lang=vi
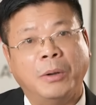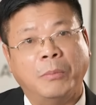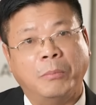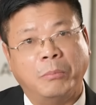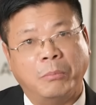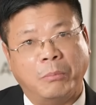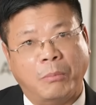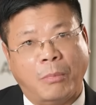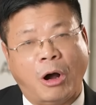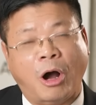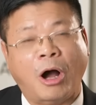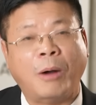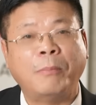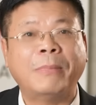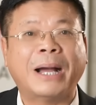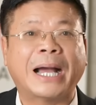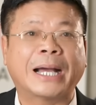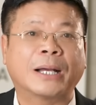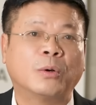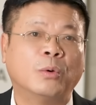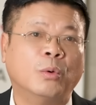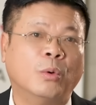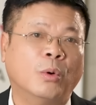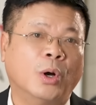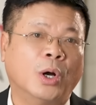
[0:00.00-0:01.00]
bỏ mặc
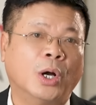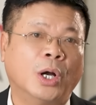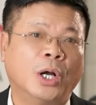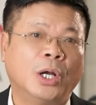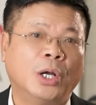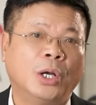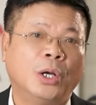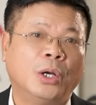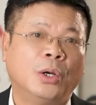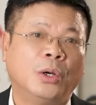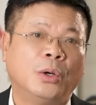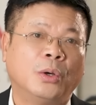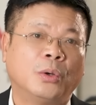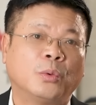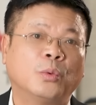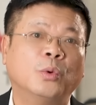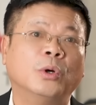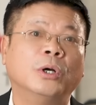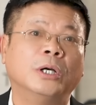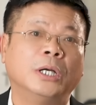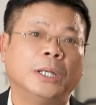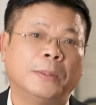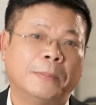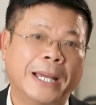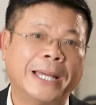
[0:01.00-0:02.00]
của, của
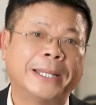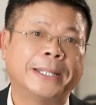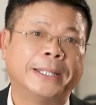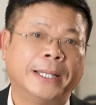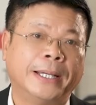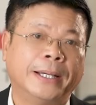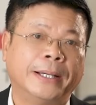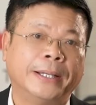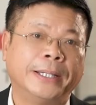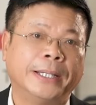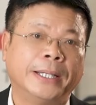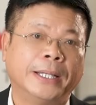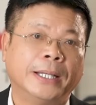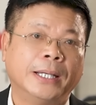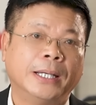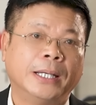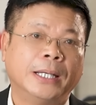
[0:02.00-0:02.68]
người bạn đời.